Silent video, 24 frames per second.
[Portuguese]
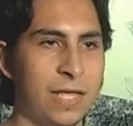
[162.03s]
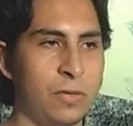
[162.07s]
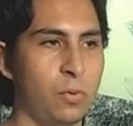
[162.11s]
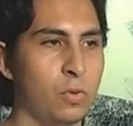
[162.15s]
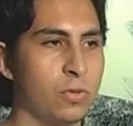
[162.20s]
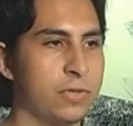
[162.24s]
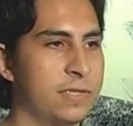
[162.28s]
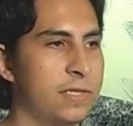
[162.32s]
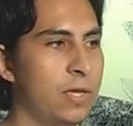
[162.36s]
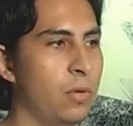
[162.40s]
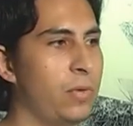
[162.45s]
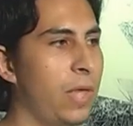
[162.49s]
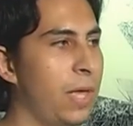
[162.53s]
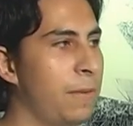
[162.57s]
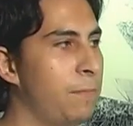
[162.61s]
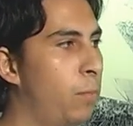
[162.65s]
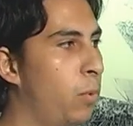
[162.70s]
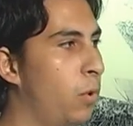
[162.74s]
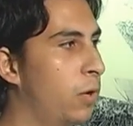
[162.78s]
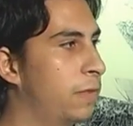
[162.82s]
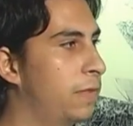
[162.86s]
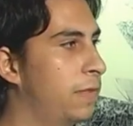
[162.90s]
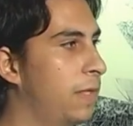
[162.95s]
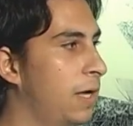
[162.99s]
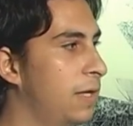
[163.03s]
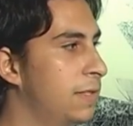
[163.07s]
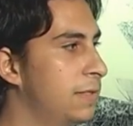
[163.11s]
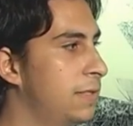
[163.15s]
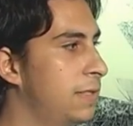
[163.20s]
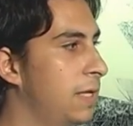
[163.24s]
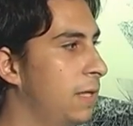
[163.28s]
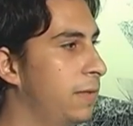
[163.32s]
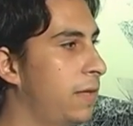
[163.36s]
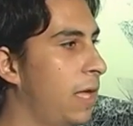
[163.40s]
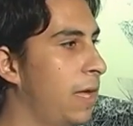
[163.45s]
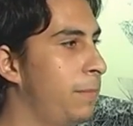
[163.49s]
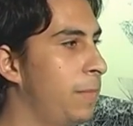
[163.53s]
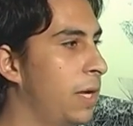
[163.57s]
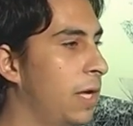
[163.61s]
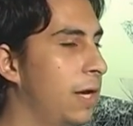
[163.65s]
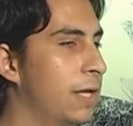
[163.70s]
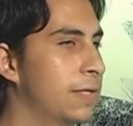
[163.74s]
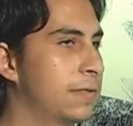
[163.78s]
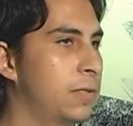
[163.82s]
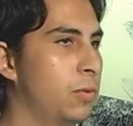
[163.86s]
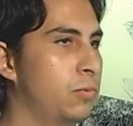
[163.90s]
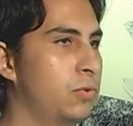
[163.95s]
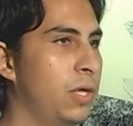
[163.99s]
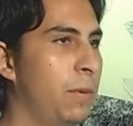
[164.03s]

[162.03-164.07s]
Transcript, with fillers: noção da importância da imigração